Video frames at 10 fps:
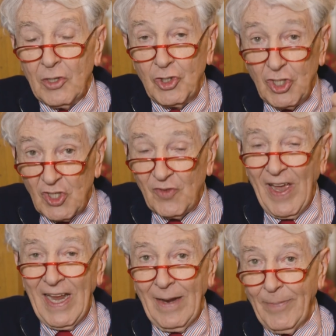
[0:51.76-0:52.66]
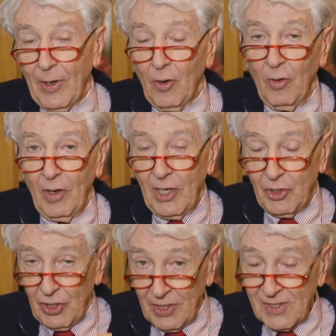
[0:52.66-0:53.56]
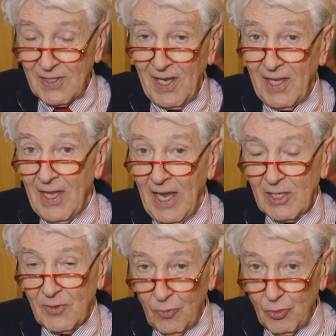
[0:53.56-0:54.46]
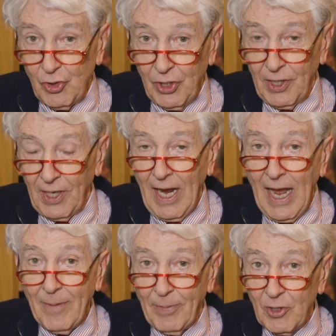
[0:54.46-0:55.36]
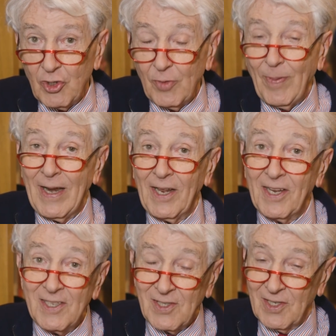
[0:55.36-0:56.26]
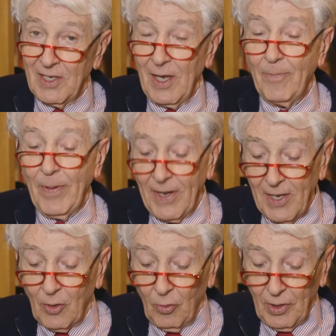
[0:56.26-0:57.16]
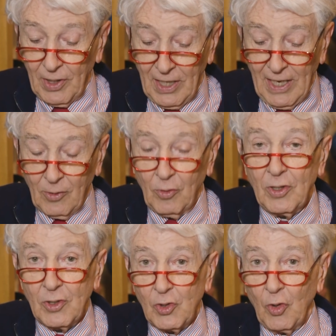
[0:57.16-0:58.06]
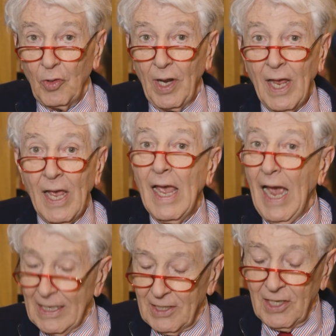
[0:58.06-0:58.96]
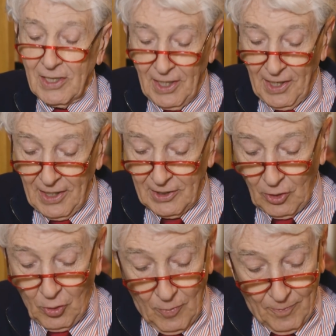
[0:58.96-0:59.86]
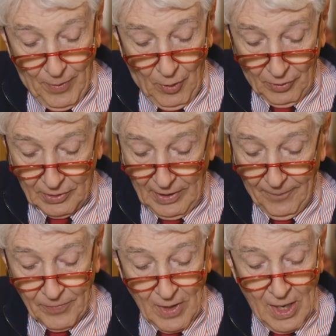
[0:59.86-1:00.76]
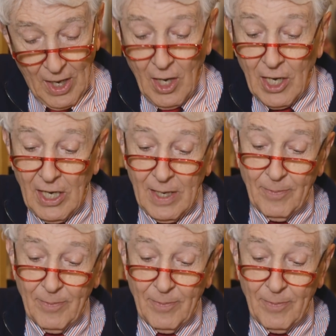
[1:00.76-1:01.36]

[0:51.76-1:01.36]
ci svela però e ci insegna a sfuggire ai principali rischi e pericoli che la connessione ad internet comporta. Il